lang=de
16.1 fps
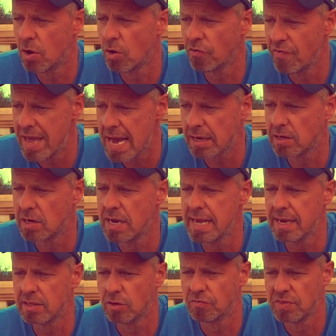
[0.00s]
auch Wert
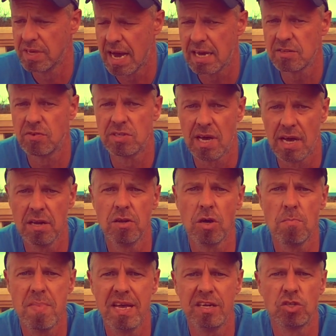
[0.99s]
legt auf das, was
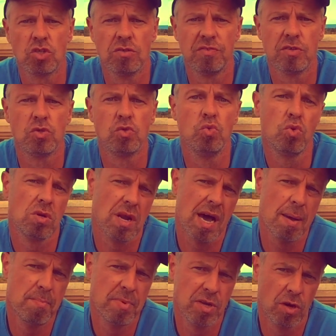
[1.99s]
andere Menschen versuchen,
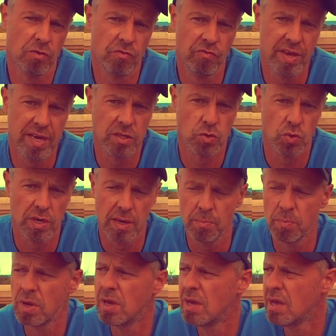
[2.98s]
einem mit auf den Weg zu
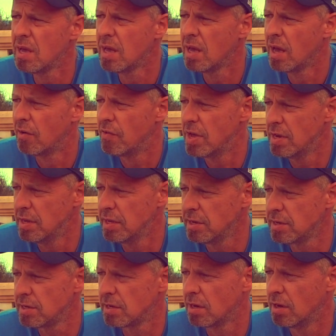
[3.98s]
geben. Wenn
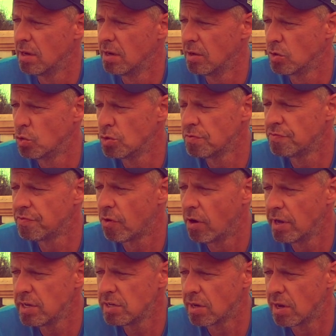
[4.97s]
ich äh, einen guten
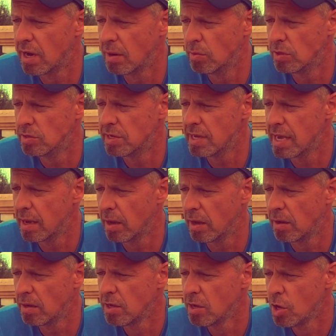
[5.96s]
Freund habe,
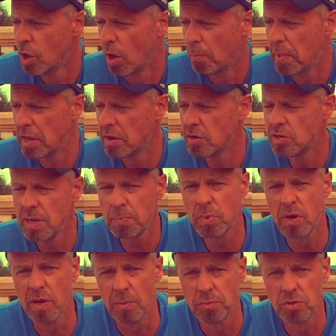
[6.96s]
der mir einen
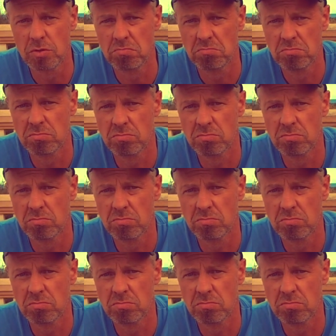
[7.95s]
Tipp gibt,